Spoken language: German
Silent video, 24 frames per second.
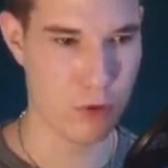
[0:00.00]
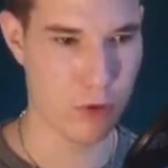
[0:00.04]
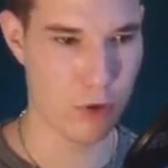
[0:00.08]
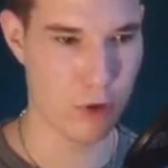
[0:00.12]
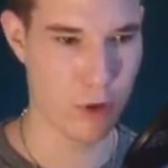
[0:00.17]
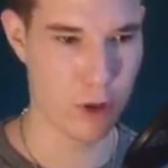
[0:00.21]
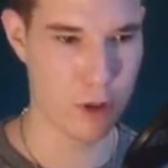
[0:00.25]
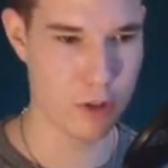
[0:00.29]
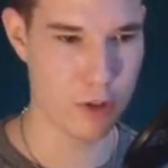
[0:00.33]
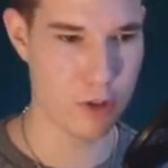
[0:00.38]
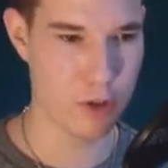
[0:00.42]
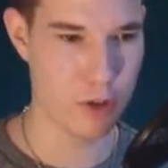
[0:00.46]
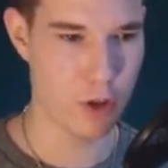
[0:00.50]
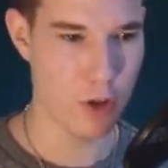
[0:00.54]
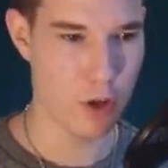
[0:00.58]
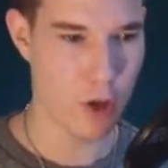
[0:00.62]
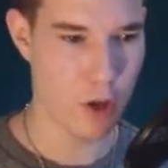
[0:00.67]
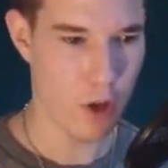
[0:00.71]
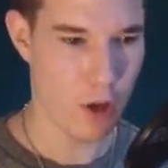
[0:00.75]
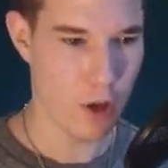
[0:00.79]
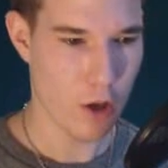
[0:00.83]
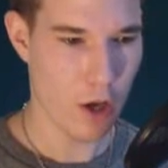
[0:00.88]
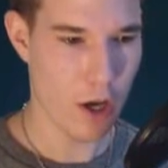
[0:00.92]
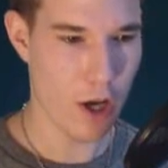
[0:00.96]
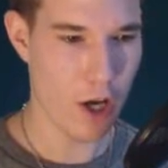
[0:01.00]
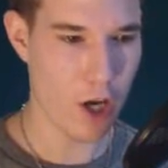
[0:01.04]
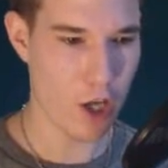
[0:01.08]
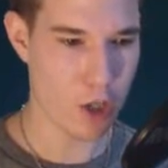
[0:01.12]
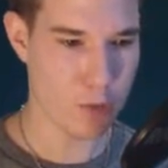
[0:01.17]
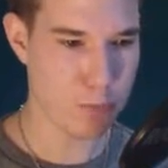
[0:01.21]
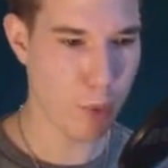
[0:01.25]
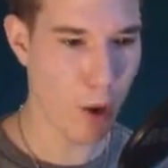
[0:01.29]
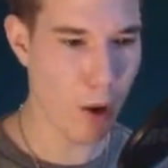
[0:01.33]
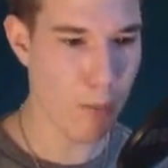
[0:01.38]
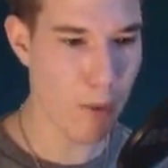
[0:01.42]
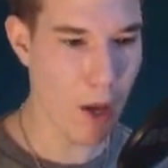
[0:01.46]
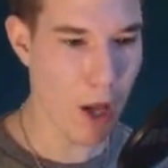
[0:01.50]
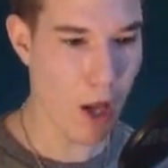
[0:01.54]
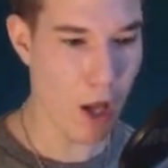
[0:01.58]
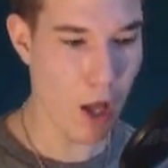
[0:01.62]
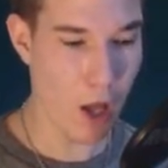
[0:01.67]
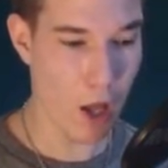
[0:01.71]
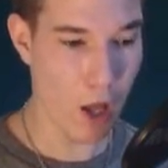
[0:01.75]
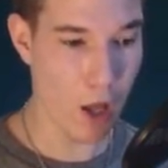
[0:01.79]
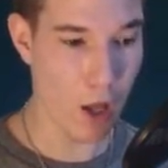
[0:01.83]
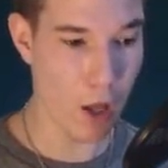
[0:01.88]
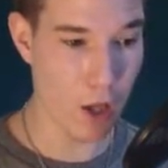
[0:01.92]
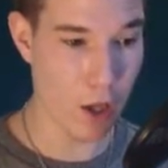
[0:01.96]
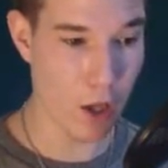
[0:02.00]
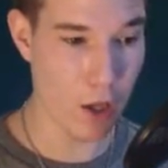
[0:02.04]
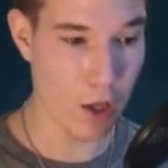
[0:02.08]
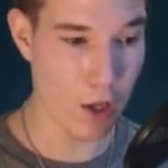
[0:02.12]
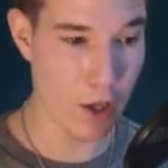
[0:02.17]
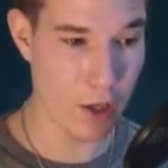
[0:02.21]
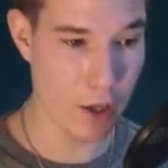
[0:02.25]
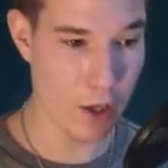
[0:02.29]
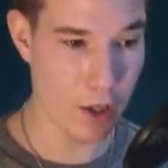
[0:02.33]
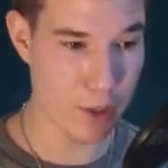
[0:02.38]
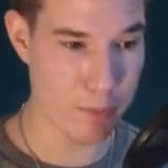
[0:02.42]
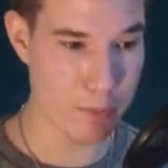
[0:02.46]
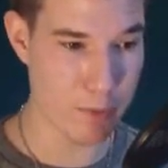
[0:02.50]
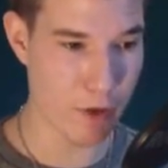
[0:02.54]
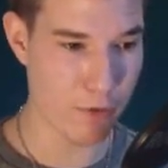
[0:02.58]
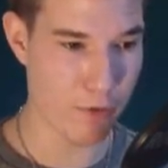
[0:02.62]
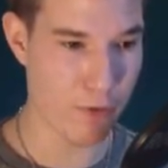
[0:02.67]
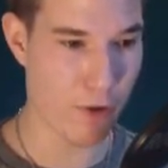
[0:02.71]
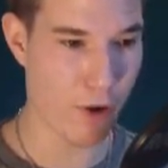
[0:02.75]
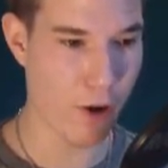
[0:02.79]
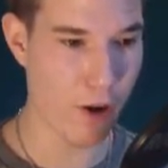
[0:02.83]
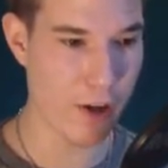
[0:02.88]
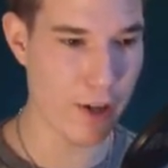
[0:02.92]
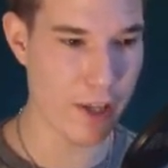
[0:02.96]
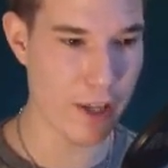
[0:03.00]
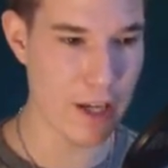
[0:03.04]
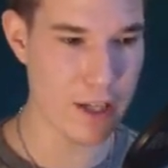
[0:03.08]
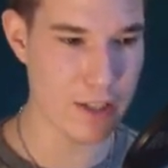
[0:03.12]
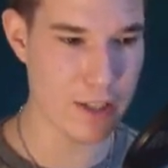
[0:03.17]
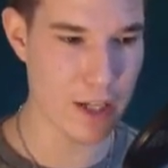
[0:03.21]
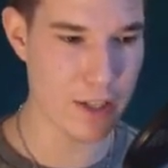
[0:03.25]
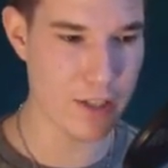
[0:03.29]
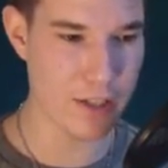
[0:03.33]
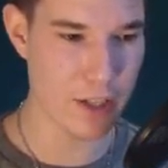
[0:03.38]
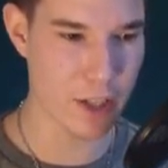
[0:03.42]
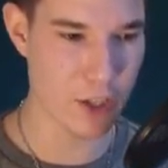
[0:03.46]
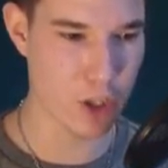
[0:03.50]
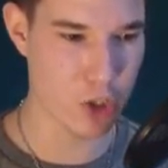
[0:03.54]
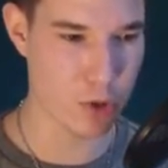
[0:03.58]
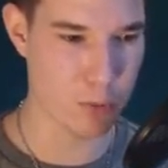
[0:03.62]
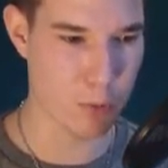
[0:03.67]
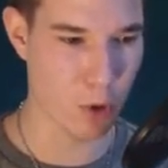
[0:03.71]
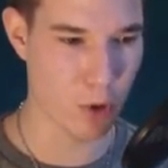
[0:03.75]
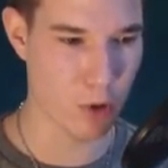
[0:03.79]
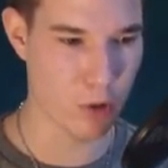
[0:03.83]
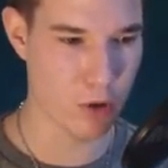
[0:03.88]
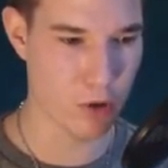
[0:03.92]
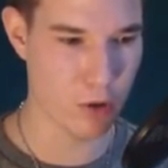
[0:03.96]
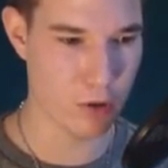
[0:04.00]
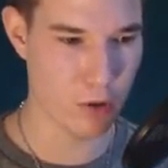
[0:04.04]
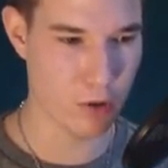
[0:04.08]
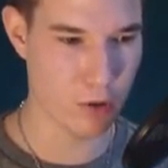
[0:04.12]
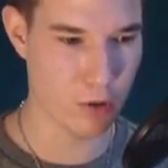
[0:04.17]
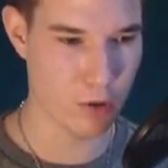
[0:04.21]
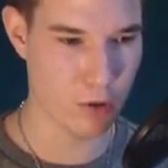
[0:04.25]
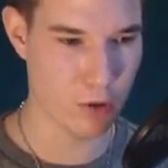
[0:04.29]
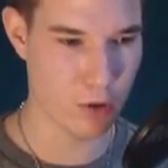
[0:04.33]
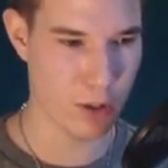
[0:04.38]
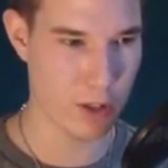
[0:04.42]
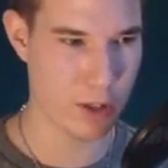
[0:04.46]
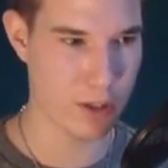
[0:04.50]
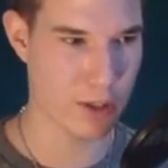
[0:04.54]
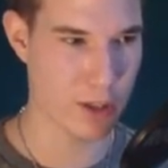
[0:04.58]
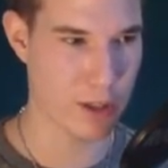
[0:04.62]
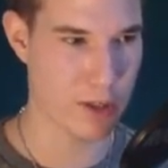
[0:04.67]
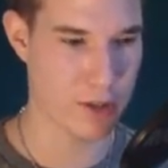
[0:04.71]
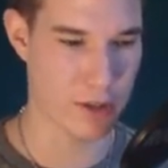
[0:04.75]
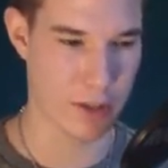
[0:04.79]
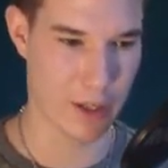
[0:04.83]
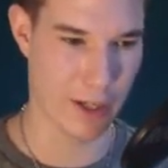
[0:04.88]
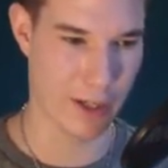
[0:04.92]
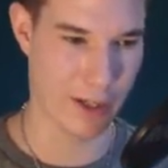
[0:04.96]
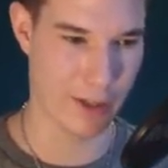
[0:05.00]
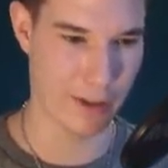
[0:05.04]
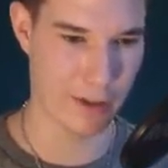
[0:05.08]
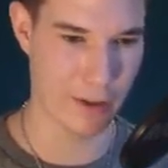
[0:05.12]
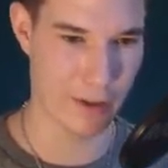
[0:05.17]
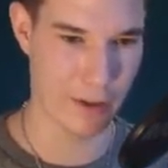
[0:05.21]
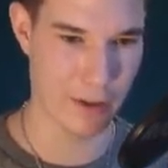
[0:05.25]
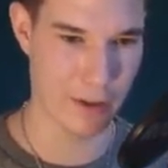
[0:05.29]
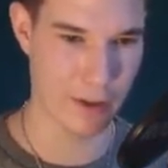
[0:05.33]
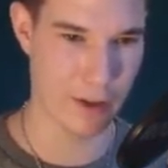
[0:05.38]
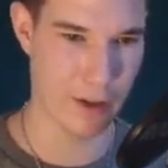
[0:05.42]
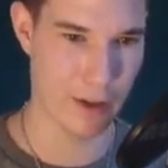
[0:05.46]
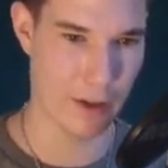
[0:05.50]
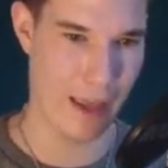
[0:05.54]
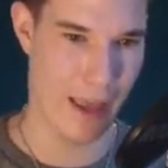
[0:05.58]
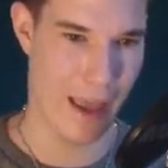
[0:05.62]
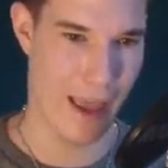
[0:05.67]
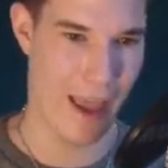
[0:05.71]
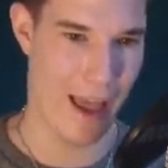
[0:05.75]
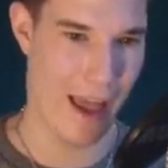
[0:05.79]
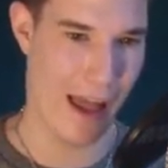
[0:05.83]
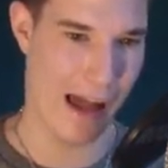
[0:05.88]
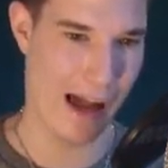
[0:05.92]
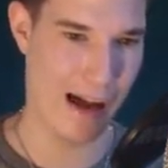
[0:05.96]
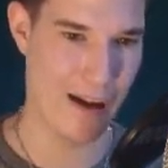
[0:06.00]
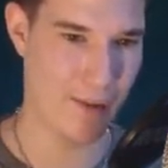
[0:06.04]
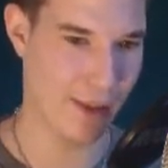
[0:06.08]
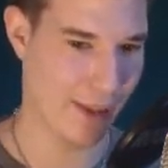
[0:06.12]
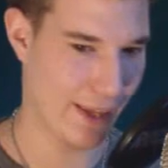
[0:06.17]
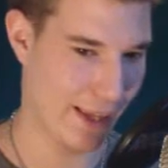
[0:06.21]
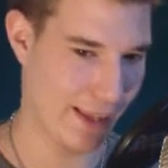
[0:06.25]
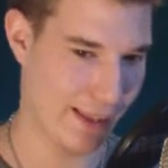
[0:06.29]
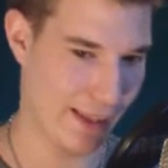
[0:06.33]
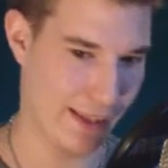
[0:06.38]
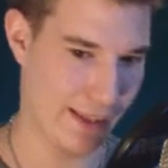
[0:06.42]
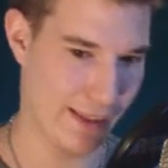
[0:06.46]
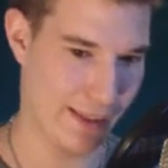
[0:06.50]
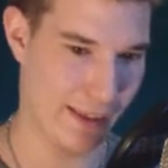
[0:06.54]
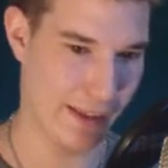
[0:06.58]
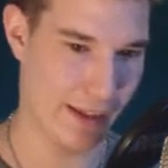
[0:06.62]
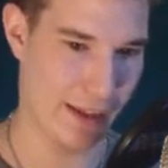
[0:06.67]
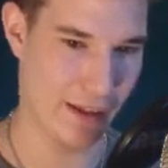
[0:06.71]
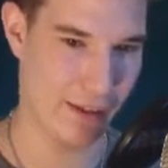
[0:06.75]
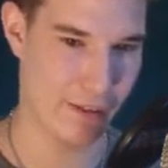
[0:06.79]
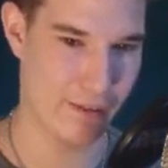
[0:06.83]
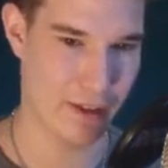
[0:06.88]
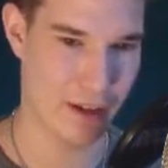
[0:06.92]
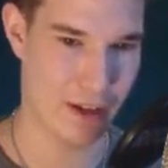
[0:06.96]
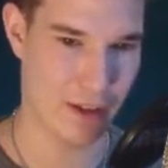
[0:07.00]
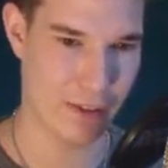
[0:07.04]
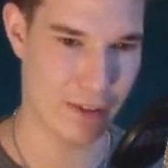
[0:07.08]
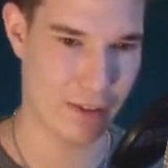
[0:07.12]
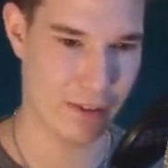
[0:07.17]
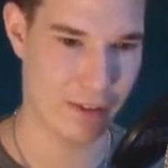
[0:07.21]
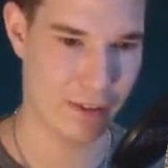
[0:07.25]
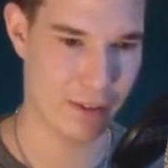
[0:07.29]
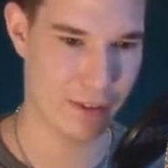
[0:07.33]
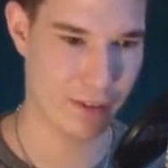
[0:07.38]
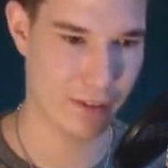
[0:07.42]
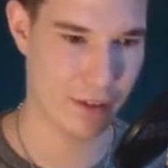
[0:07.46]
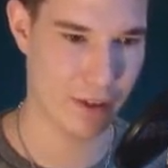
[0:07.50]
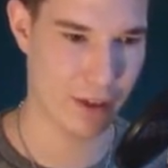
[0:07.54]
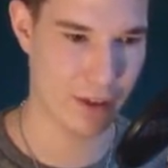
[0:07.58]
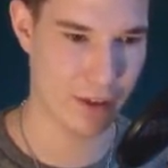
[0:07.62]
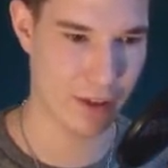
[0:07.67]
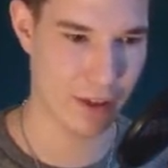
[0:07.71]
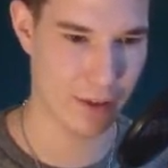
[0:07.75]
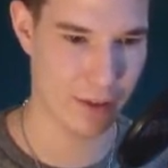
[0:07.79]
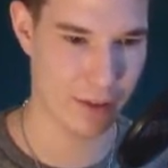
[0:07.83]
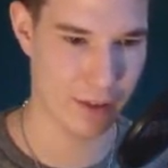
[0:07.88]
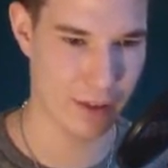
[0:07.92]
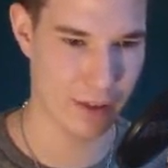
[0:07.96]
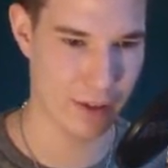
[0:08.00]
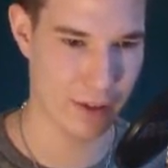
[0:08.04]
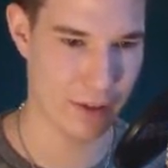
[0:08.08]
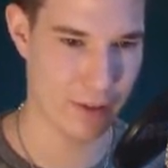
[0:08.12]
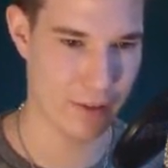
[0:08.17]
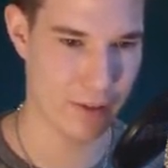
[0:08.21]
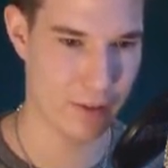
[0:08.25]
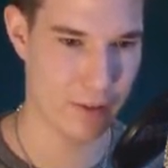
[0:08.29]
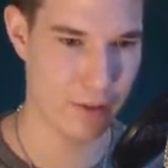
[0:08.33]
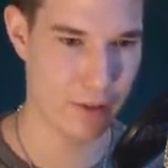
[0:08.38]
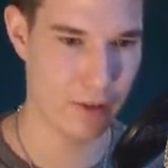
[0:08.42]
Und Arschbombe! Ich bin da voll gegen sein Ding gesprungen. Gegen sein Ding. Yeah. Gegen sein Ding, weil das gedingselt hat.